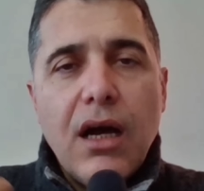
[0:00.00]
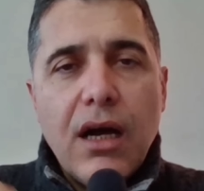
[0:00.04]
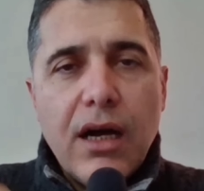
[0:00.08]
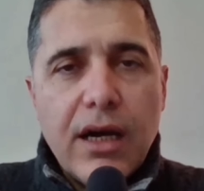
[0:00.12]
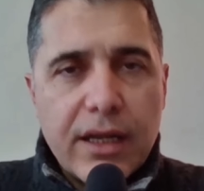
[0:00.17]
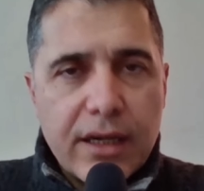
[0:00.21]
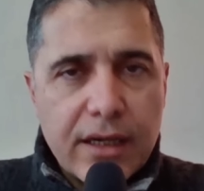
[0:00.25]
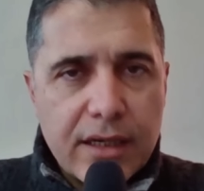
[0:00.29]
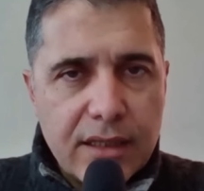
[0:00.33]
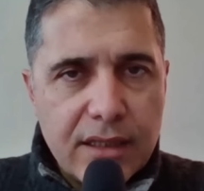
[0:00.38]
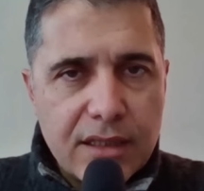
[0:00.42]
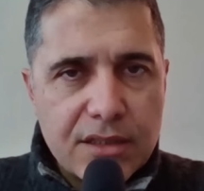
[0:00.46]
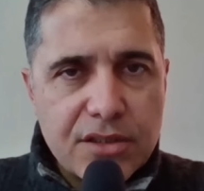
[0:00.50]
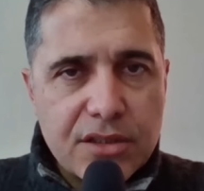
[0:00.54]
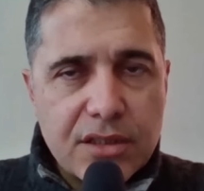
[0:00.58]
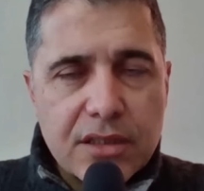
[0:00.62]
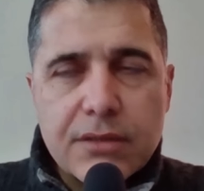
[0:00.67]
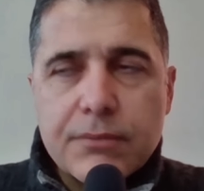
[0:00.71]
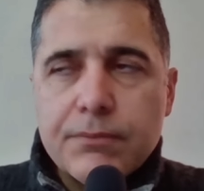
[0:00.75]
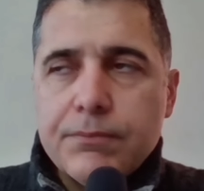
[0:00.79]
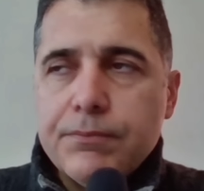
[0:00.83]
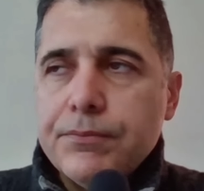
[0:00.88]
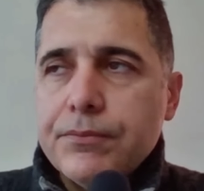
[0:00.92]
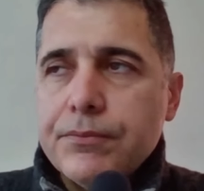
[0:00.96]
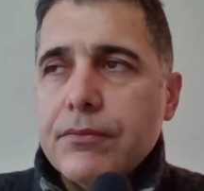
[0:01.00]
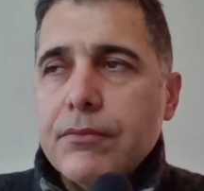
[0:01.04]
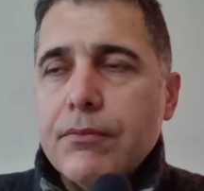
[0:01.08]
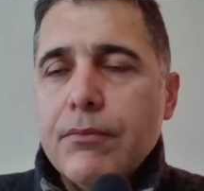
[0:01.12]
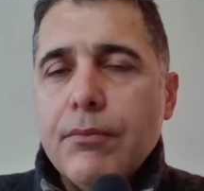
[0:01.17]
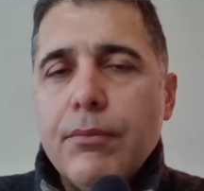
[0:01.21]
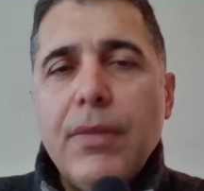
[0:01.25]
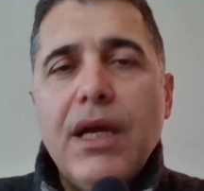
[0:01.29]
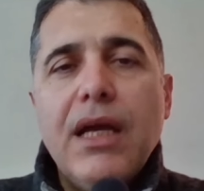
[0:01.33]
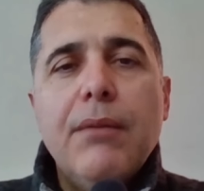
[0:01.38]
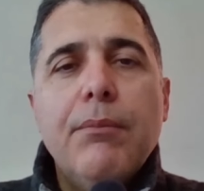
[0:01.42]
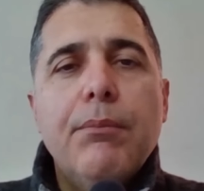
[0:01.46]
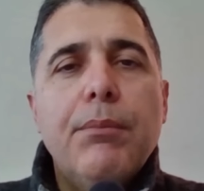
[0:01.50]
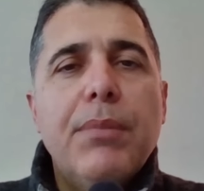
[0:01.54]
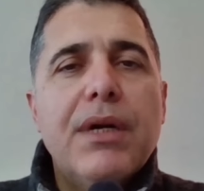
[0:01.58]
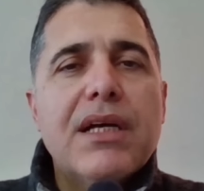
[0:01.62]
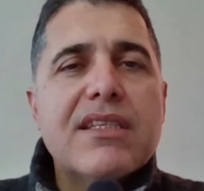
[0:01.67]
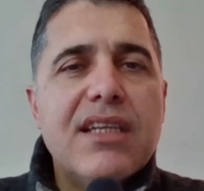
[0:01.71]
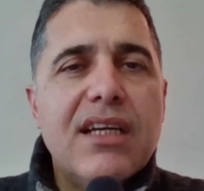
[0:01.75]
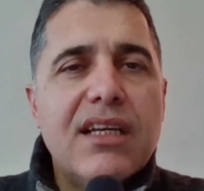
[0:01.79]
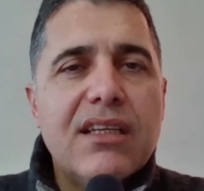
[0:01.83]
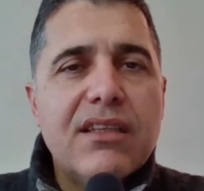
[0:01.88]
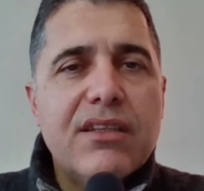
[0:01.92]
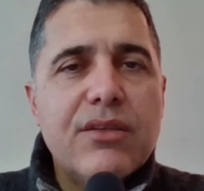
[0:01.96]
Arkadaşlar ben
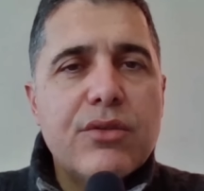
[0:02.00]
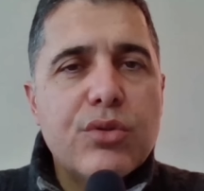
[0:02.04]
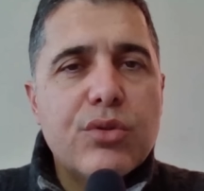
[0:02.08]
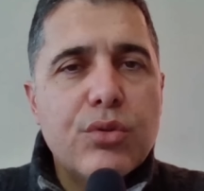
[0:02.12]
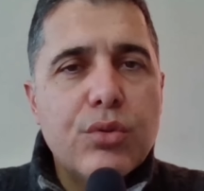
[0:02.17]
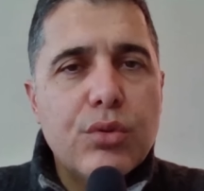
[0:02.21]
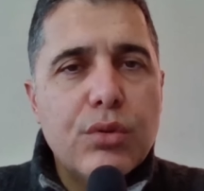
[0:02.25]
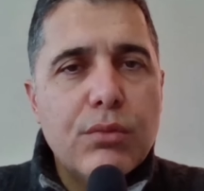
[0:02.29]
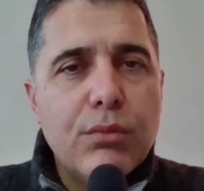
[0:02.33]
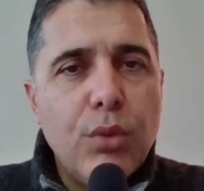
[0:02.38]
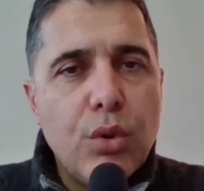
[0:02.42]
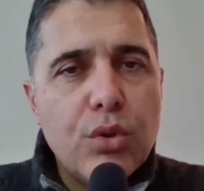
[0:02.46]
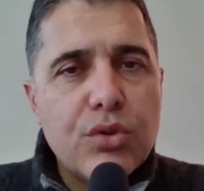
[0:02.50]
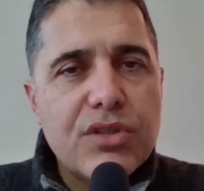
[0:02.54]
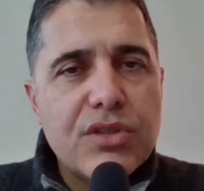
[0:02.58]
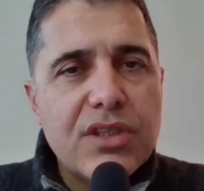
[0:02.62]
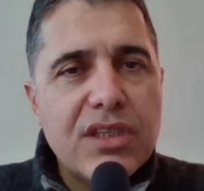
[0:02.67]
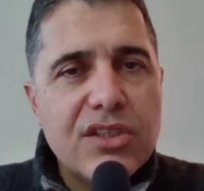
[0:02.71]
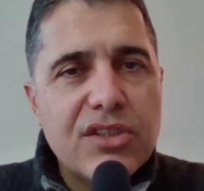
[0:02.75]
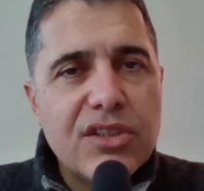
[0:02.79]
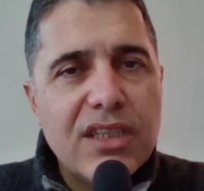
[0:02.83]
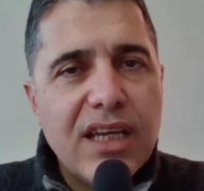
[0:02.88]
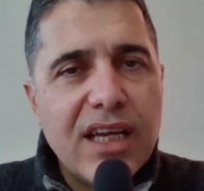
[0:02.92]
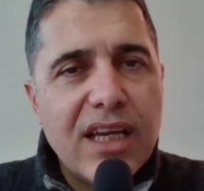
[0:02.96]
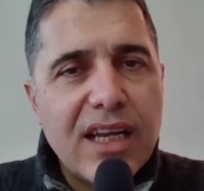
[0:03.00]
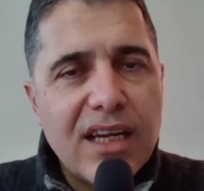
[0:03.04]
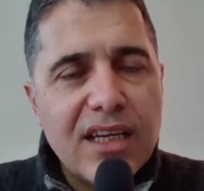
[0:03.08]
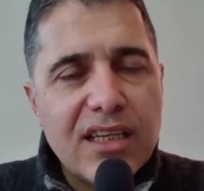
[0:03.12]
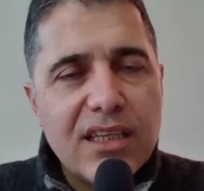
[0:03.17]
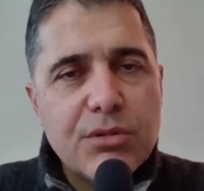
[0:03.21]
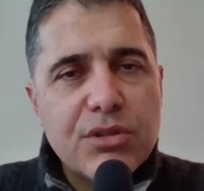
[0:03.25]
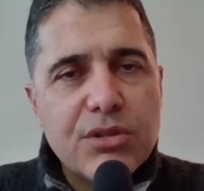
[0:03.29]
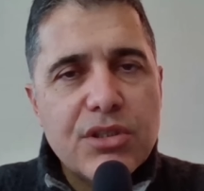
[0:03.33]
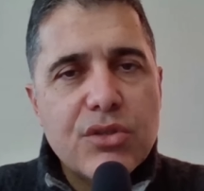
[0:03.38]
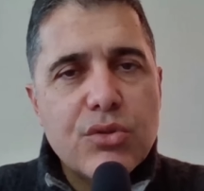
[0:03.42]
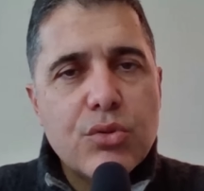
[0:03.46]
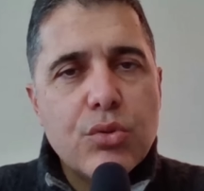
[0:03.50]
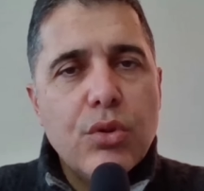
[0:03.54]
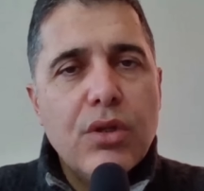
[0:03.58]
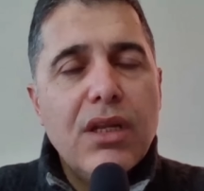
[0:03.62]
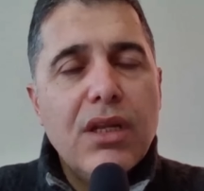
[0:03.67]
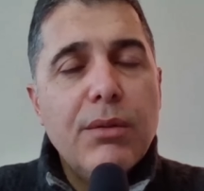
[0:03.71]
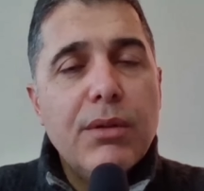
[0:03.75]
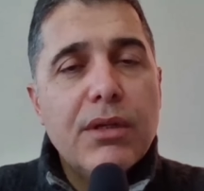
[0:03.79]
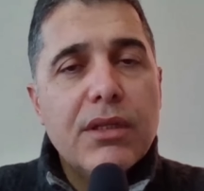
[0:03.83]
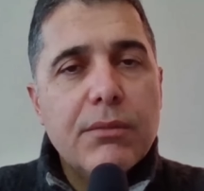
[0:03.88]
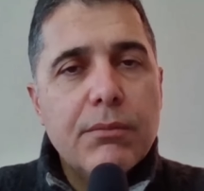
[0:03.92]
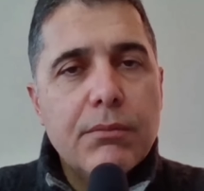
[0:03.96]
pazartesi günü borsa için herhangi bir şey
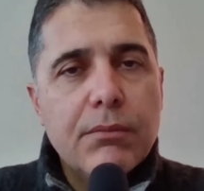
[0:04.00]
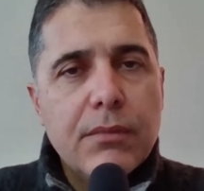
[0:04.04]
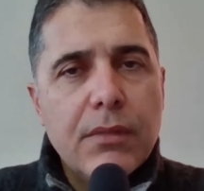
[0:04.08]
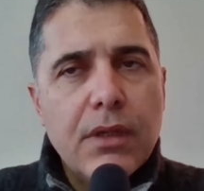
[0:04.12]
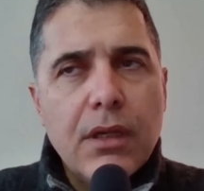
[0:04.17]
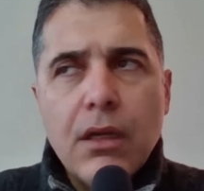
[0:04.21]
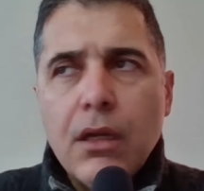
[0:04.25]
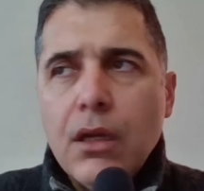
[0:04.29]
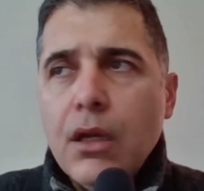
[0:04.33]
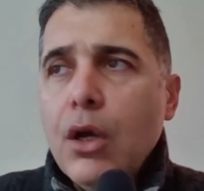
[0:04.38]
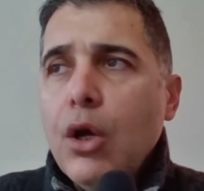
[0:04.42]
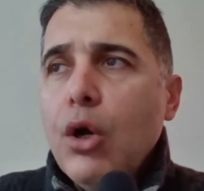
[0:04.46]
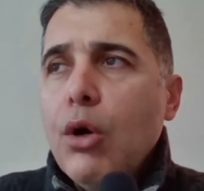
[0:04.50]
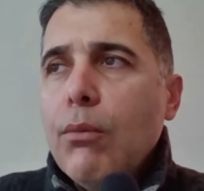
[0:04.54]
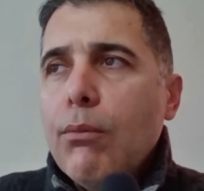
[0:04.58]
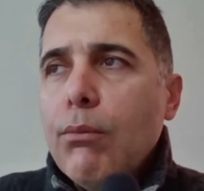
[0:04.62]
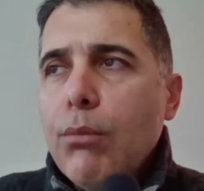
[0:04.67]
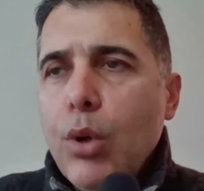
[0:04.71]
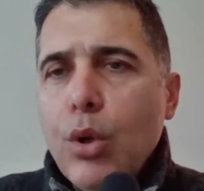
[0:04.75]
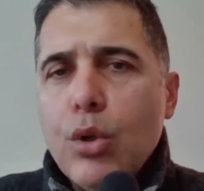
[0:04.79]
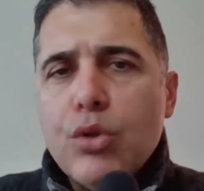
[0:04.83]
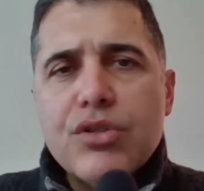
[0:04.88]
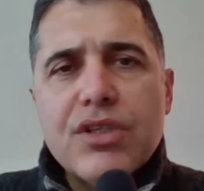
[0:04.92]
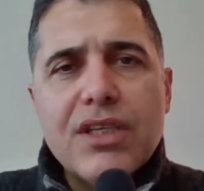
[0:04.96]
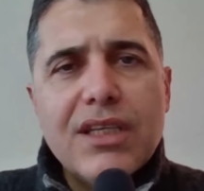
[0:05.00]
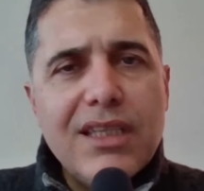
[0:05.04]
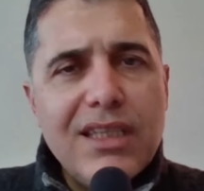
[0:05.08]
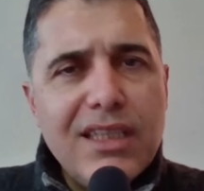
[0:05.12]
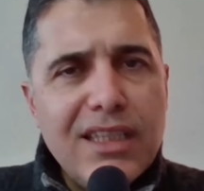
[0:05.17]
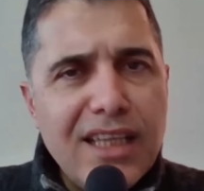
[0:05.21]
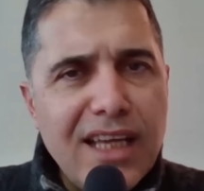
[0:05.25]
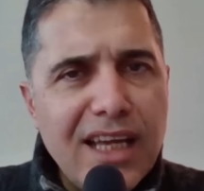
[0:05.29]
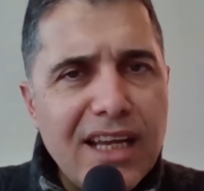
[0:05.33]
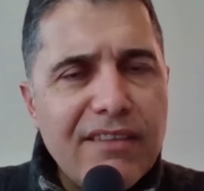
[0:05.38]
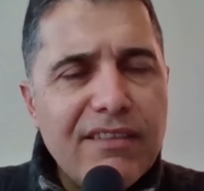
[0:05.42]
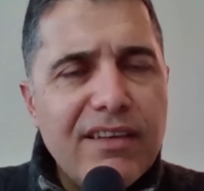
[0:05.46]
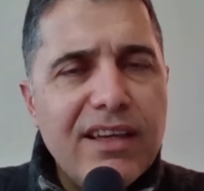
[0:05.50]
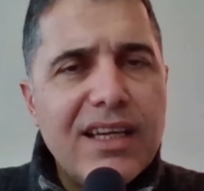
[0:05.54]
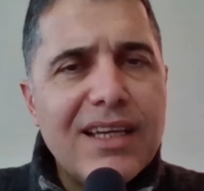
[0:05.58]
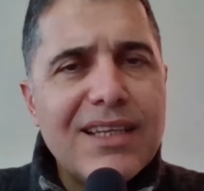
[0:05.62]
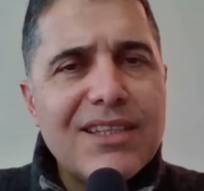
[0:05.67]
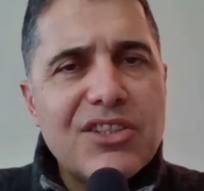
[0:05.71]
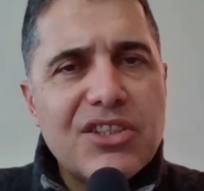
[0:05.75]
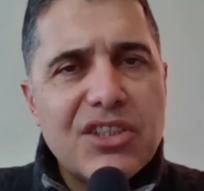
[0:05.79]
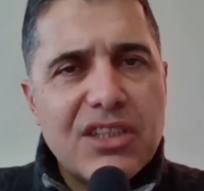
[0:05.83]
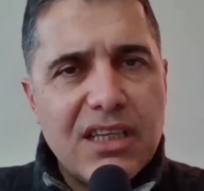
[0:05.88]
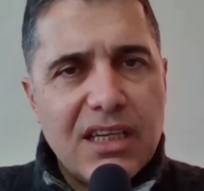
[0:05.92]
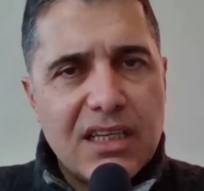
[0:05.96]
söylemedim. Borsa iner veya
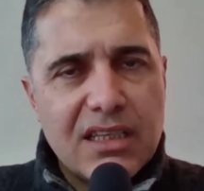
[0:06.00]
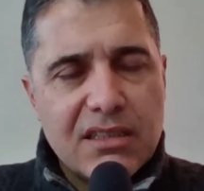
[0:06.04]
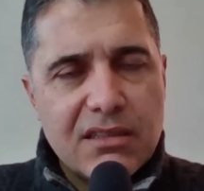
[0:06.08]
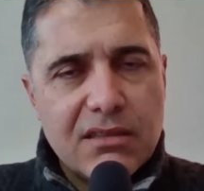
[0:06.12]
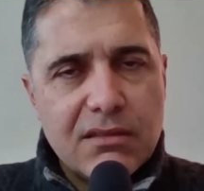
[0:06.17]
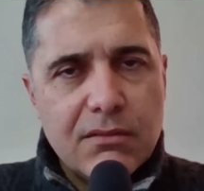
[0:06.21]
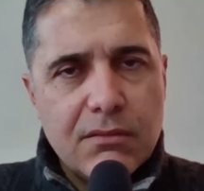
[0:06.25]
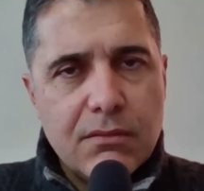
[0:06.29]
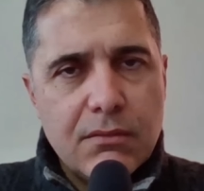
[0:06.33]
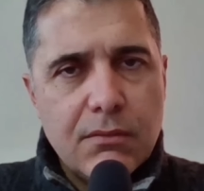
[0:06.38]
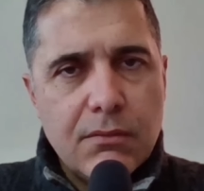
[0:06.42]
çıkar.